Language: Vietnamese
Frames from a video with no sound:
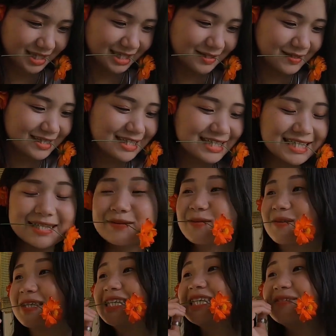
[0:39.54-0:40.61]
Em ơi, đeo
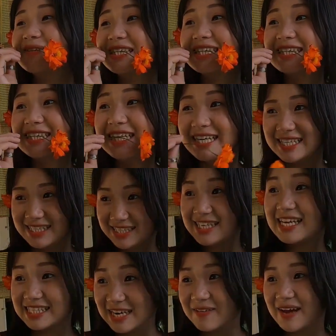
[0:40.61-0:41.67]
gối đi mất rồi.
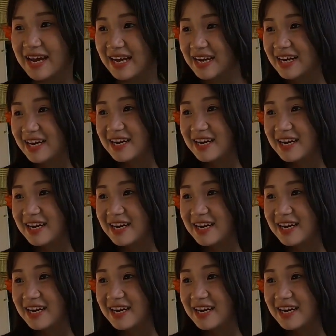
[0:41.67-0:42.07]
Đó xem nè.